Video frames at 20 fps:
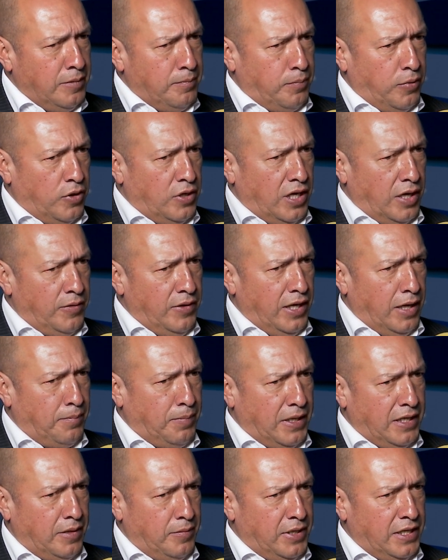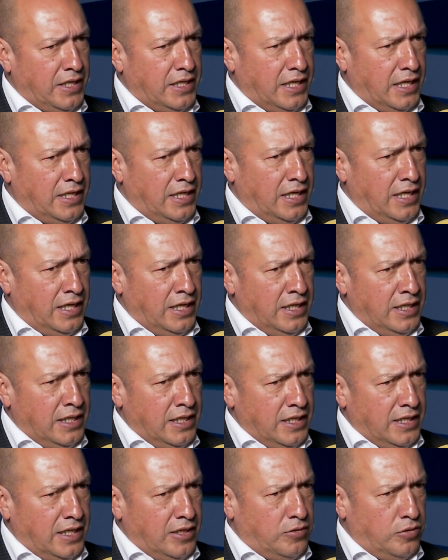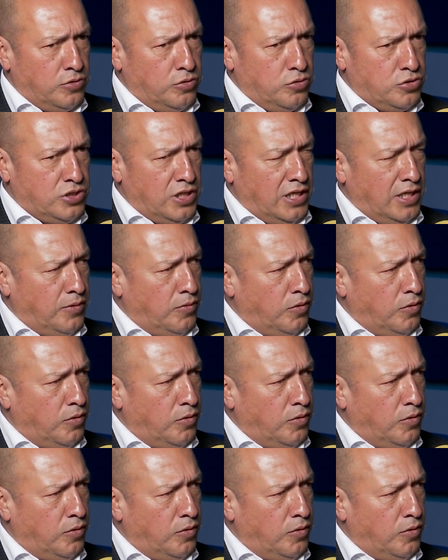por la vía panamericana que conduce de